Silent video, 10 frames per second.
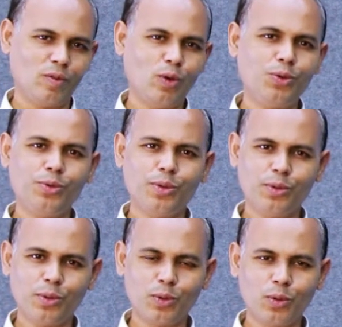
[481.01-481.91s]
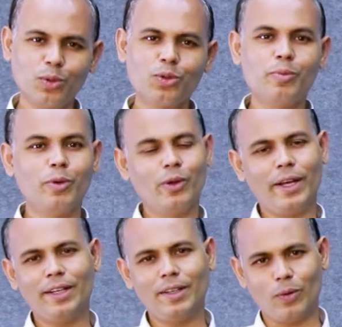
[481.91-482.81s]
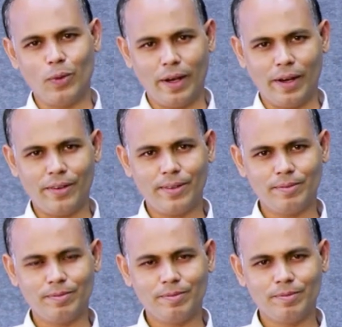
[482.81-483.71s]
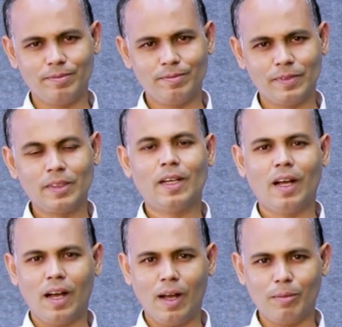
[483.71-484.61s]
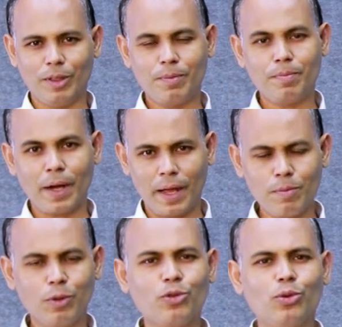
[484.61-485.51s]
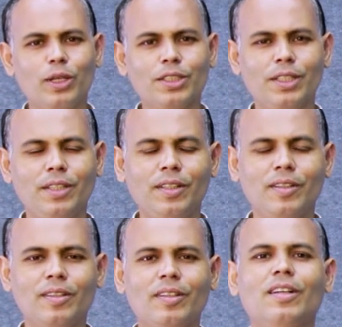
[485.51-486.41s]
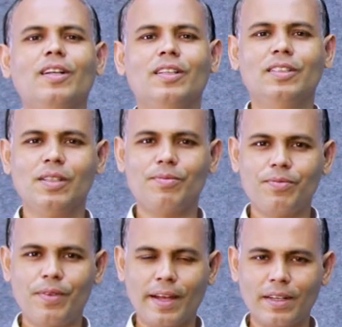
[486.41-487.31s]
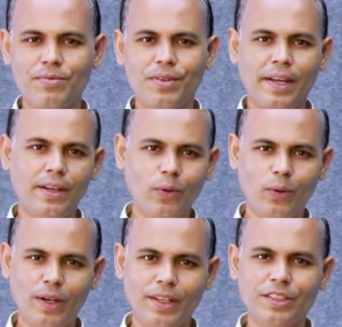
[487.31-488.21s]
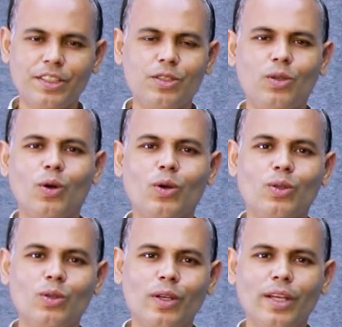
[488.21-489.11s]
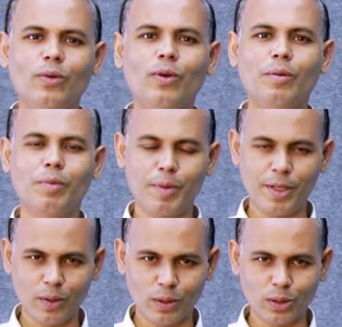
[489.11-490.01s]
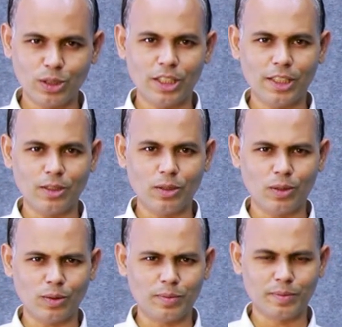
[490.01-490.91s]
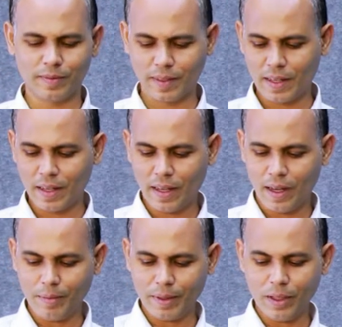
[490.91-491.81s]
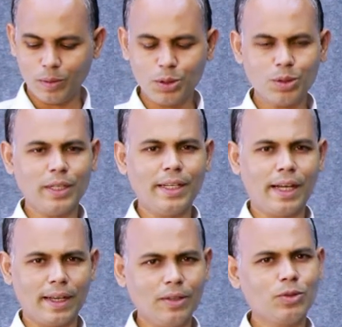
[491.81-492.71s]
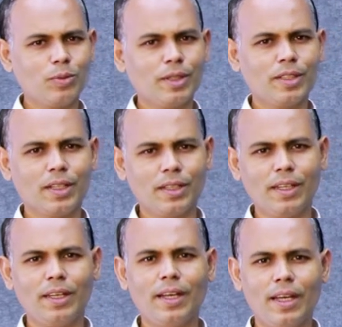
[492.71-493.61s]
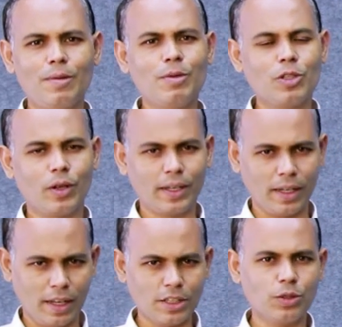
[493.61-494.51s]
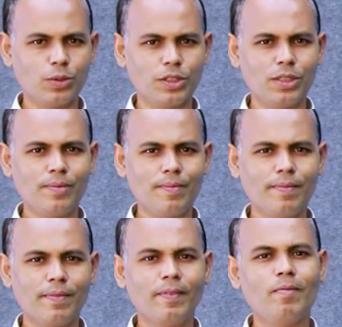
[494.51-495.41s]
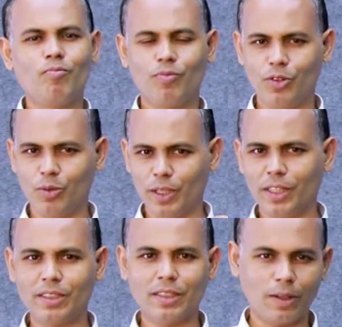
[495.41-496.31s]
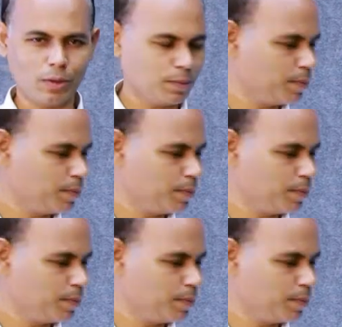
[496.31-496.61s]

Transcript: অত্যন্ত গুরুত্বপূর্ণ একটি ওয়েল্ড আমাদের প্রায় প্রশ্ন আসে যে একটি ফিলেট ওয়েল্ডের চিত্র অঙ্কন করে উহার বিভিন্ন অংশ চিহ্নিত করো আমরা অবশ্য এর আগেও তোমাদের সাথে এই বিষয়ে ক্লাস করেছি তোমরা এটি জানো